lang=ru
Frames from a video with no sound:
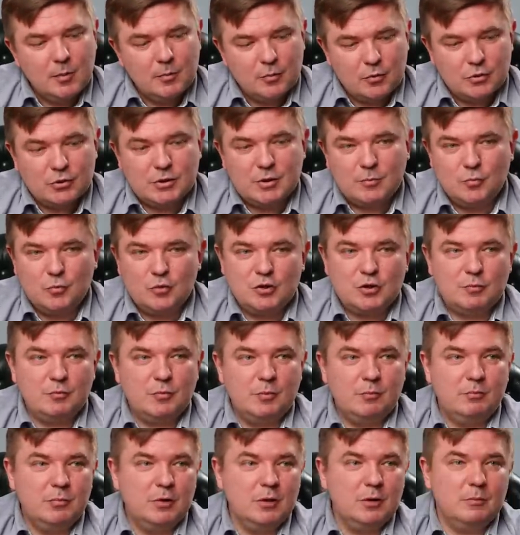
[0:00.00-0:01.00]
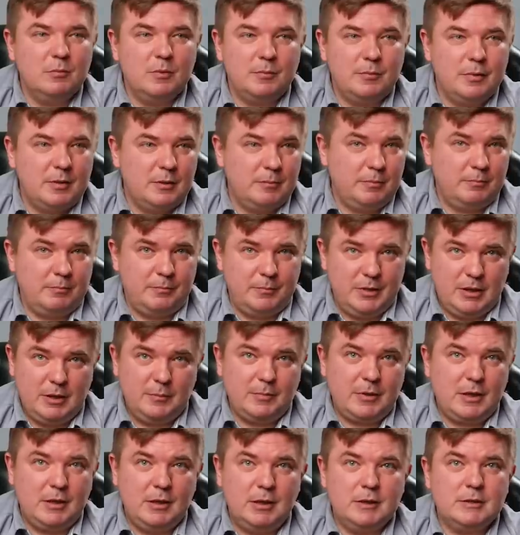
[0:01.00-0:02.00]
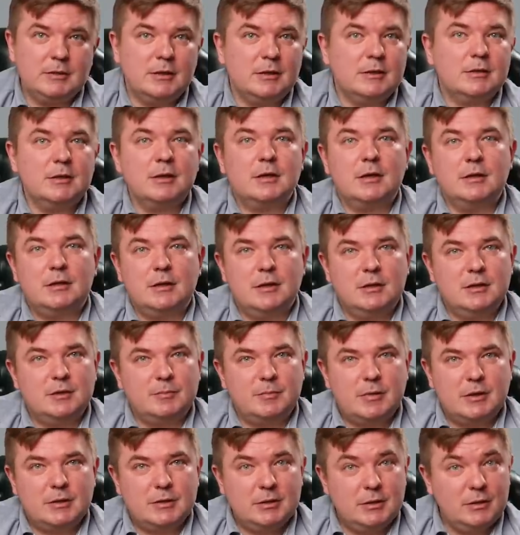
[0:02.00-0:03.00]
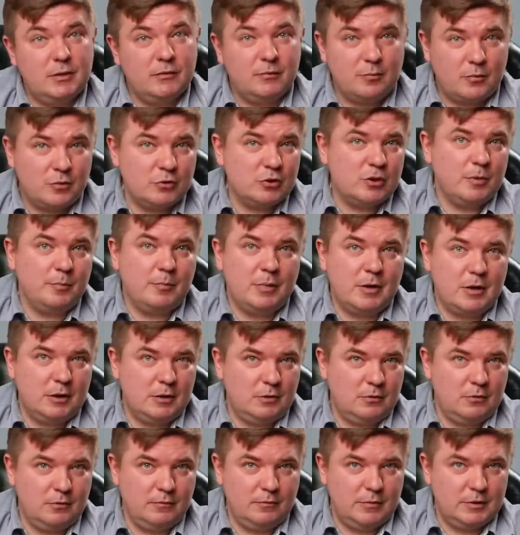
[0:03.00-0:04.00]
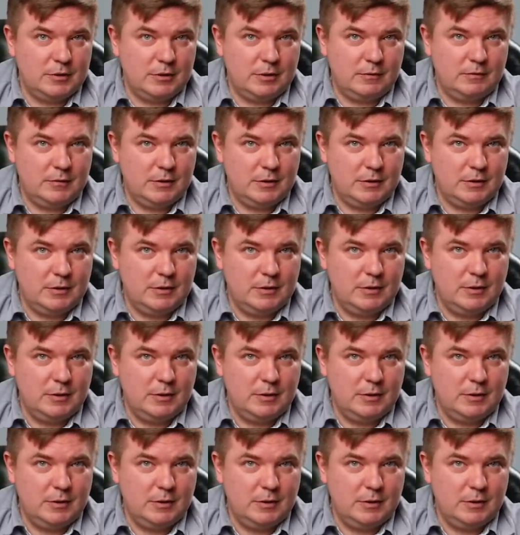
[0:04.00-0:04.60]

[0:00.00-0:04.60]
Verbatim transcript: просто можно было бы было бы перепродать с наценкой 30%, просто по рынку выставить.